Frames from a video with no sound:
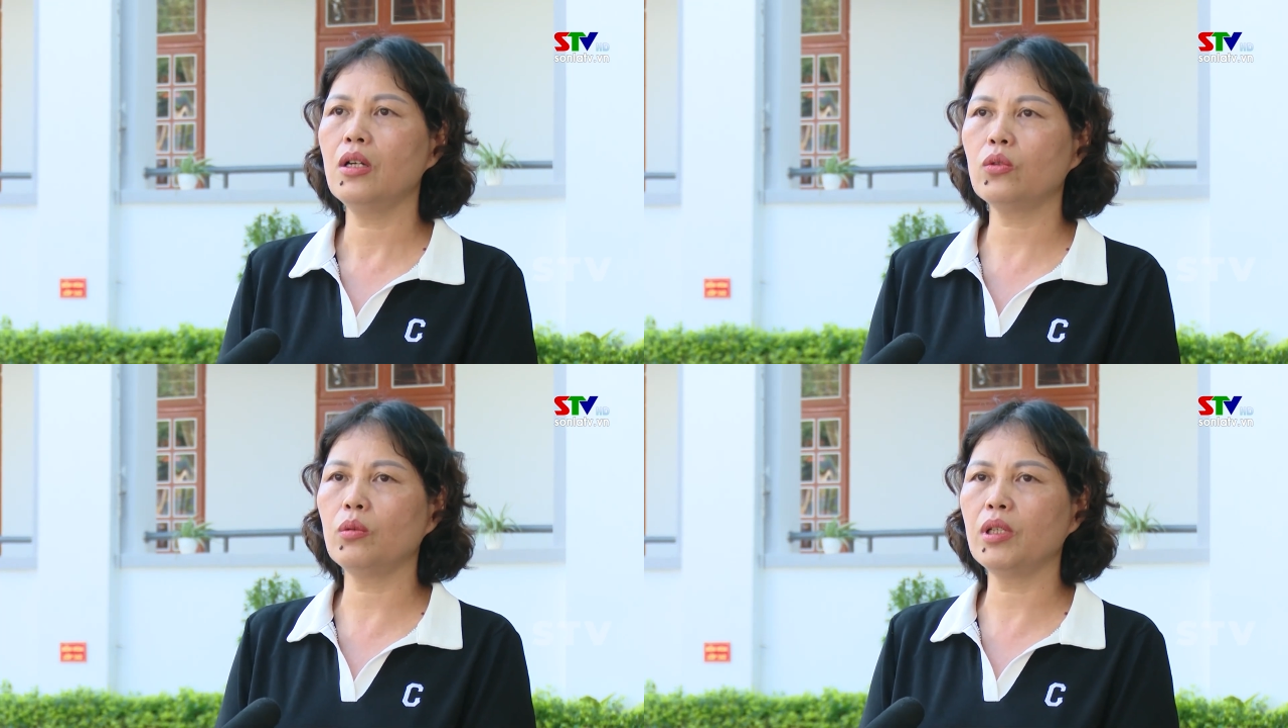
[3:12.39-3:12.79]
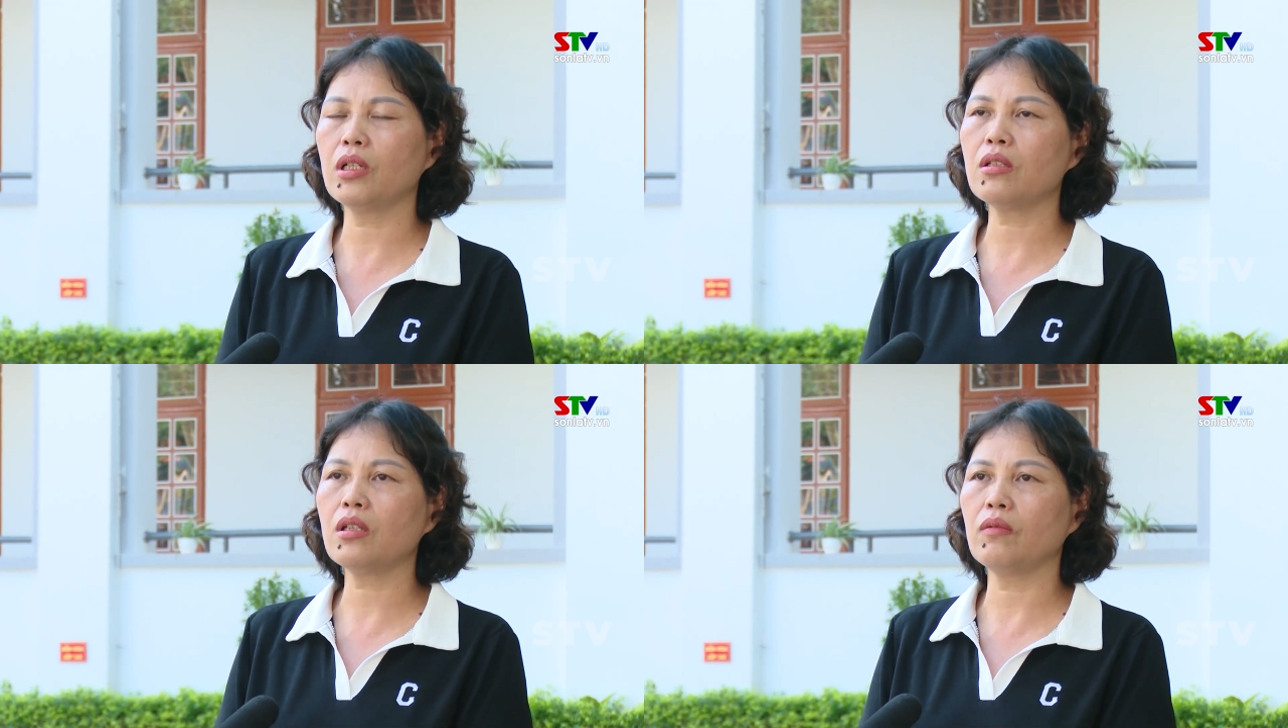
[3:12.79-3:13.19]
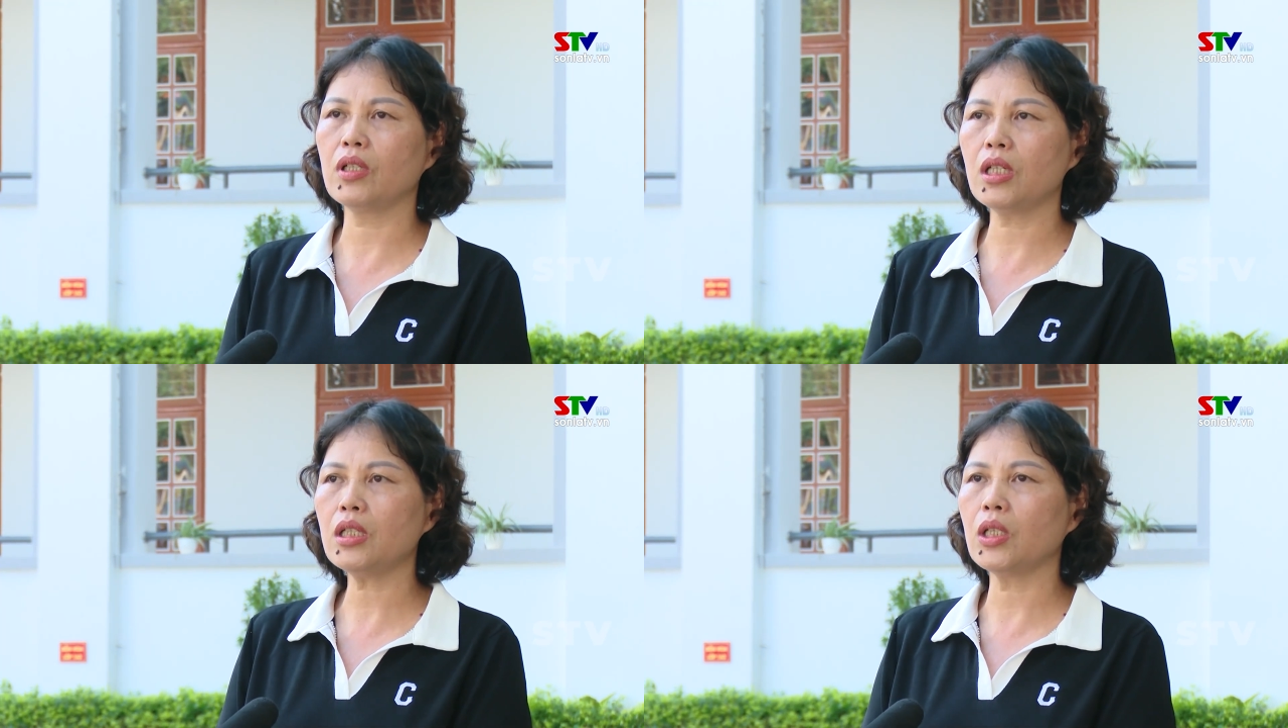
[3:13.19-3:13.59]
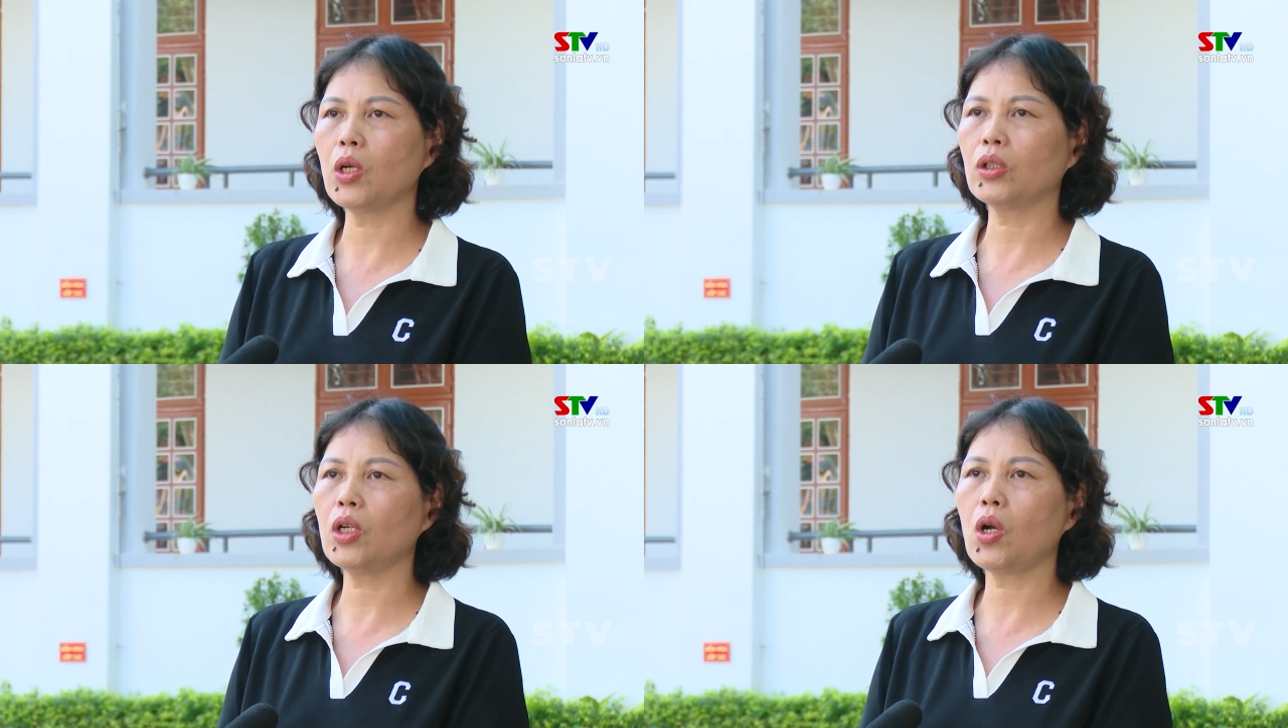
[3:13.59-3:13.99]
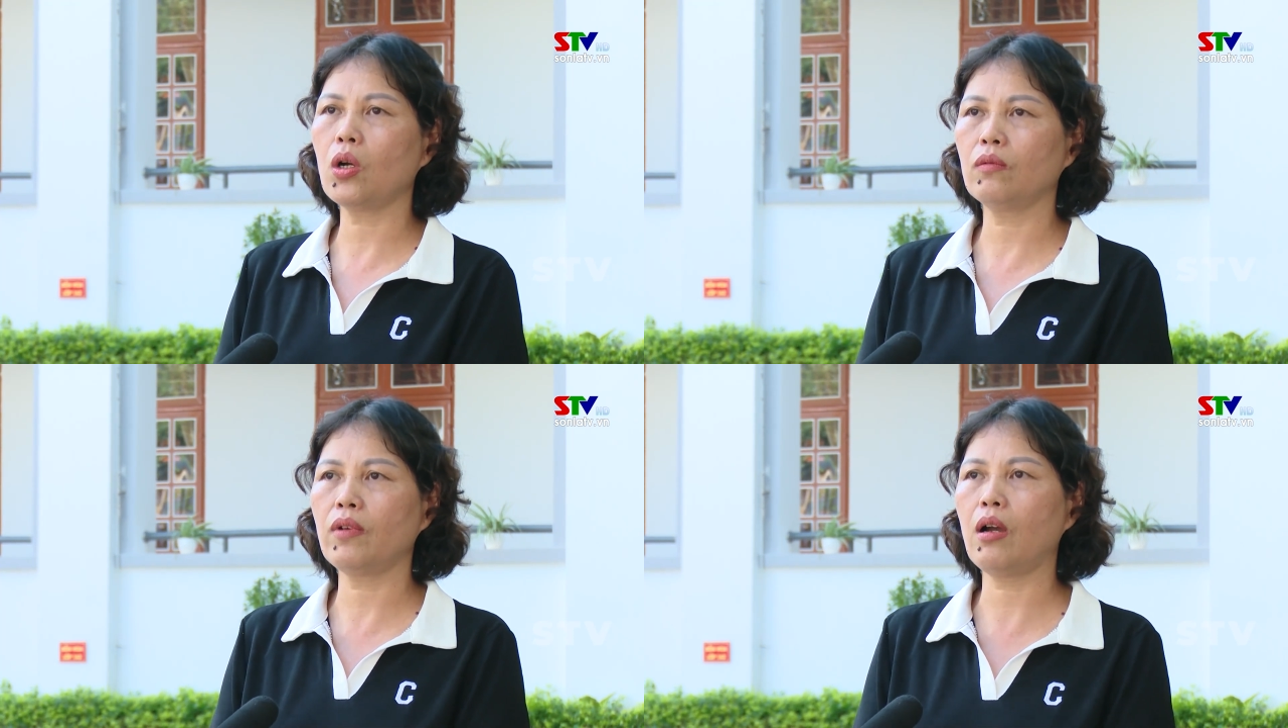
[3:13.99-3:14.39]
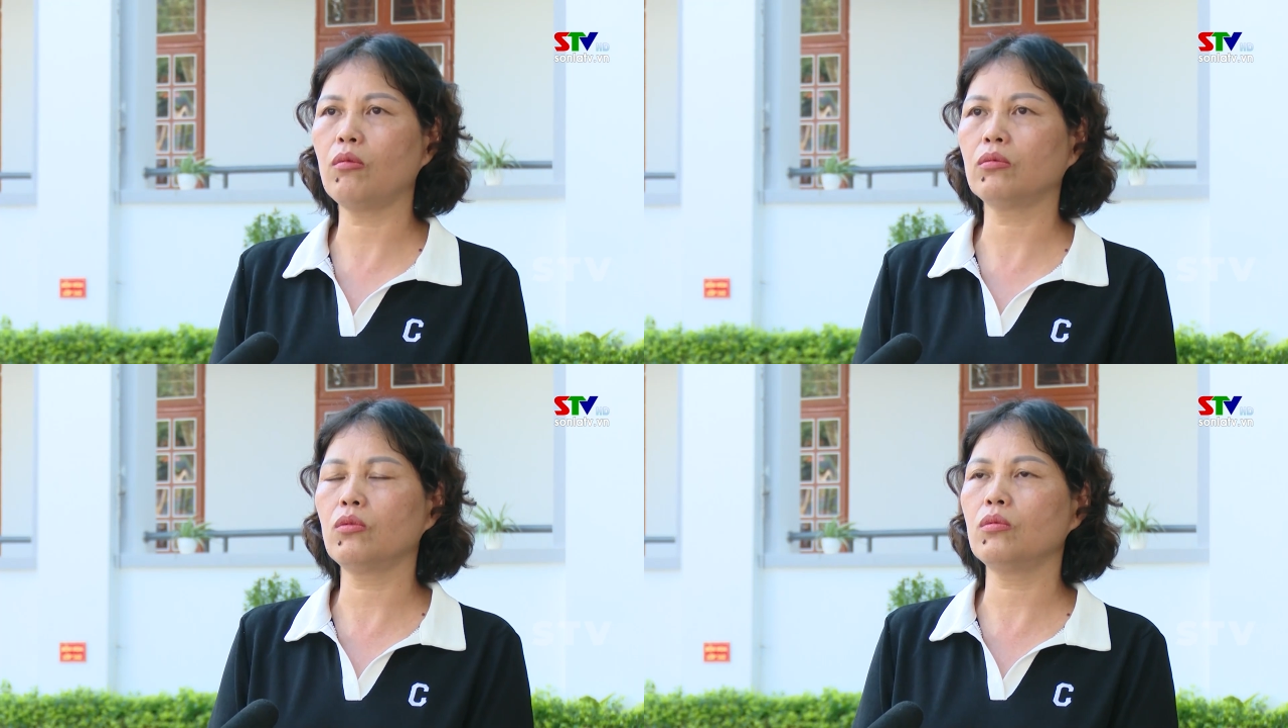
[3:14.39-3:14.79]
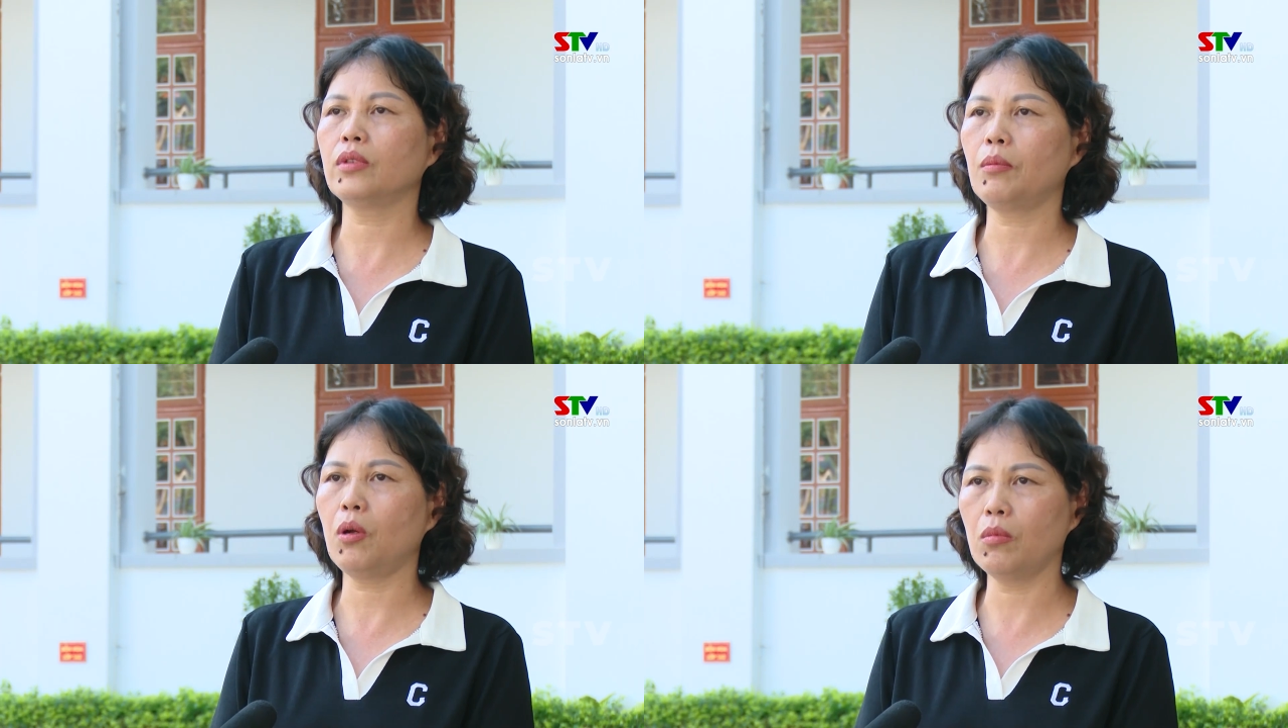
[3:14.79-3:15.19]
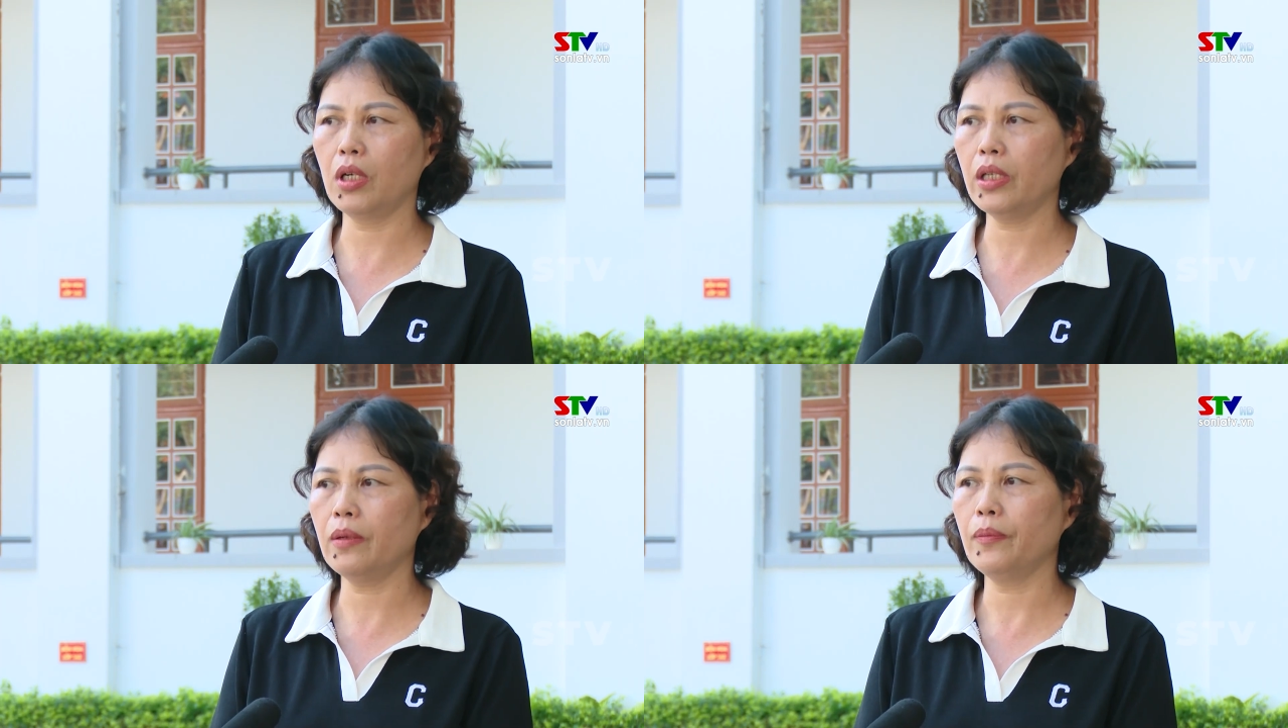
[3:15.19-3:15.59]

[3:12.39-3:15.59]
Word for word: chuẩn bị cơ sở vật chất để đón các con vào học năm học mới.